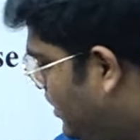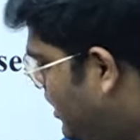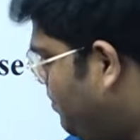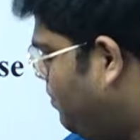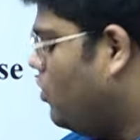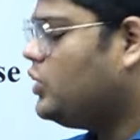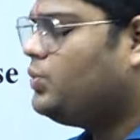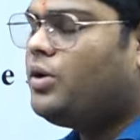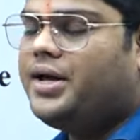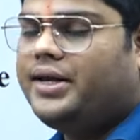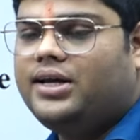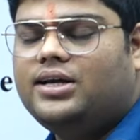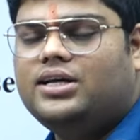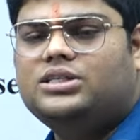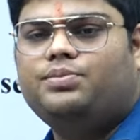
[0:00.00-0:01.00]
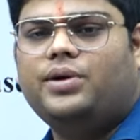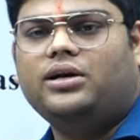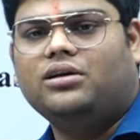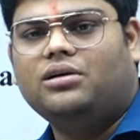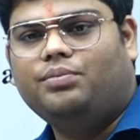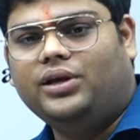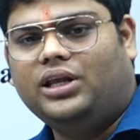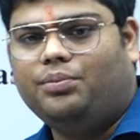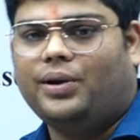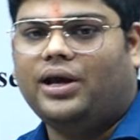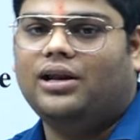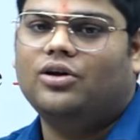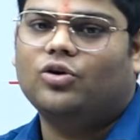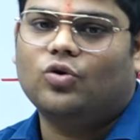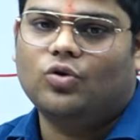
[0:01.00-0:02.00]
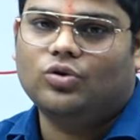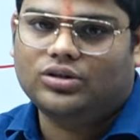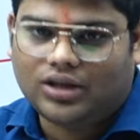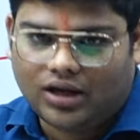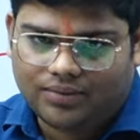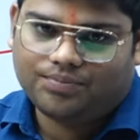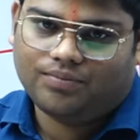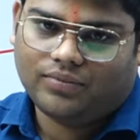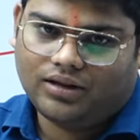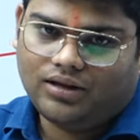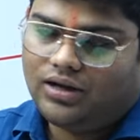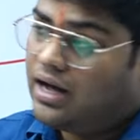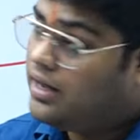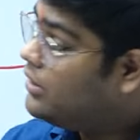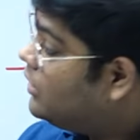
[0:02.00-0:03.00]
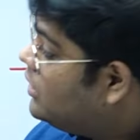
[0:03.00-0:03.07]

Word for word: नहीं पहुंच पाएंगे इस पैटर्न पे कि पहले कौन था अगर